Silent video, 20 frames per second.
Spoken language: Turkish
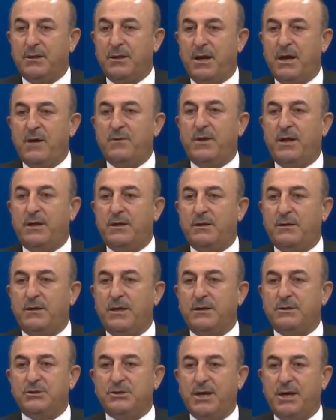
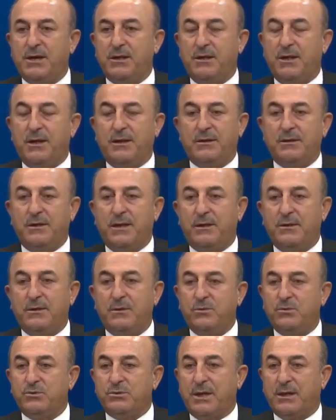evlerinden, şehirlerinden
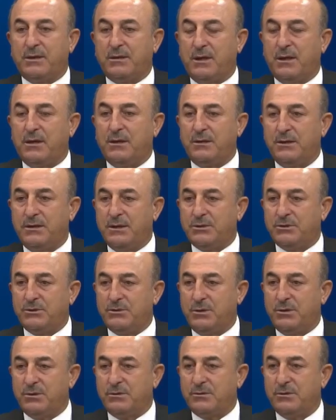uzakta
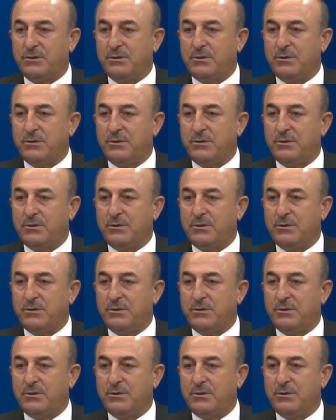yaşıyor.